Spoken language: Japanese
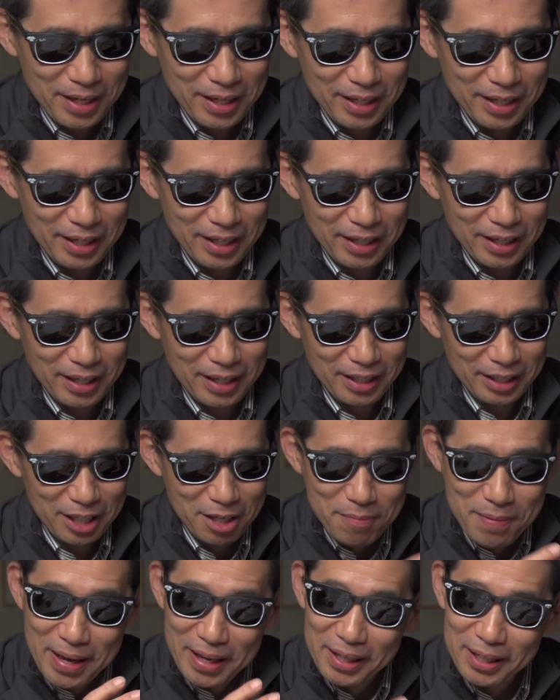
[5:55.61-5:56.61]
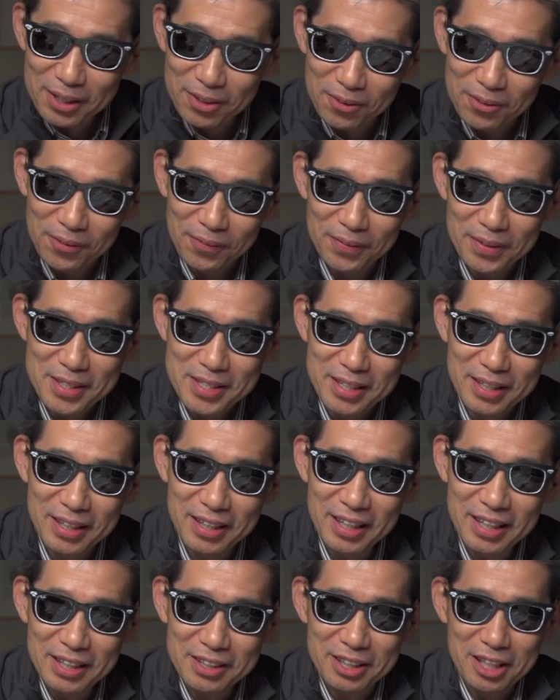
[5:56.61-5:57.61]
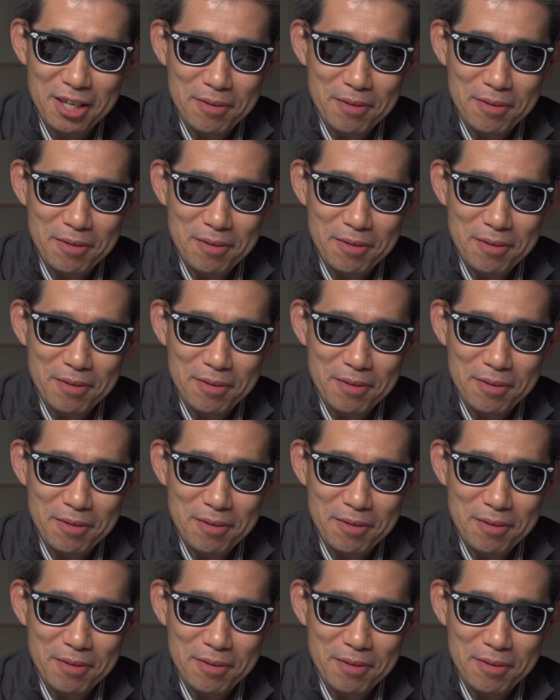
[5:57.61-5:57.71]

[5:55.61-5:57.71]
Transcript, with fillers: えー、イベントというんですねで。